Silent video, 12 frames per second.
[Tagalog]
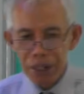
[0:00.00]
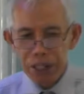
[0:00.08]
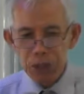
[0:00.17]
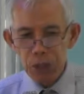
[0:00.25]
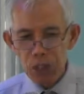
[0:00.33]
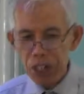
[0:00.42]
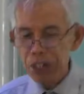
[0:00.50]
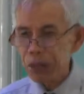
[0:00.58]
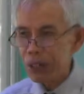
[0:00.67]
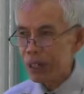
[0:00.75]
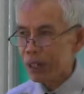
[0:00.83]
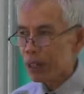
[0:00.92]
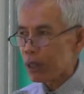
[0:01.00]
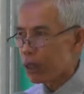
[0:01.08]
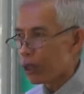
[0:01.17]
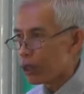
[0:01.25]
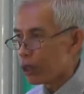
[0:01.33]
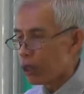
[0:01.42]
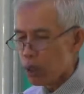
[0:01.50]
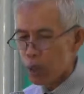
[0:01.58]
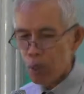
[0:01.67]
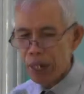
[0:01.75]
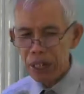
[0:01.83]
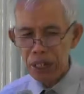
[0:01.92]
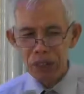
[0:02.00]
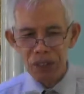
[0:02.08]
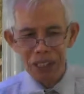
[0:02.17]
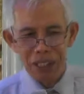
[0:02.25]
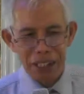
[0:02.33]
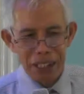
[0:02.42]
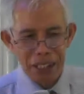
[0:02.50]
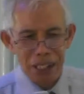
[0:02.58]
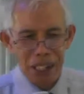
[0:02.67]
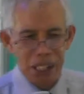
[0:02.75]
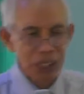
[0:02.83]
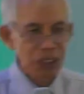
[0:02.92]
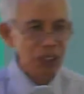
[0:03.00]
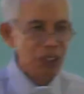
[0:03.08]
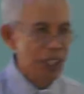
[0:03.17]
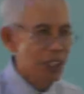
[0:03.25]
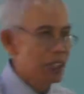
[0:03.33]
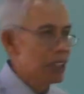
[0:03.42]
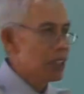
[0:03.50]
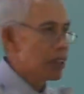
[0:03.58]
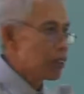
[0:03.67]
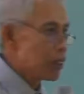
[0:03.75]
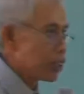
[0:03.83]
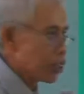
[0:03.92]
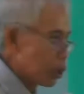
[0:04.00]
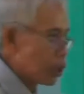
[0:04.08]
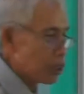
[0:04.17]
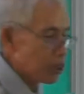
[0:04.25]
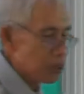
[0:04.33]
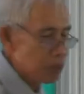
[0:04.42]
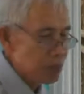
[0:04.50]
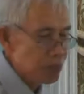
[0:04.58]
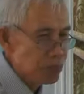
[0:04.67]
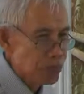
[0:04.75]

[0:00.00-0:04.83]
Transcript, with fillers: Rejoice in the Lord always. Again, I say, rejoice.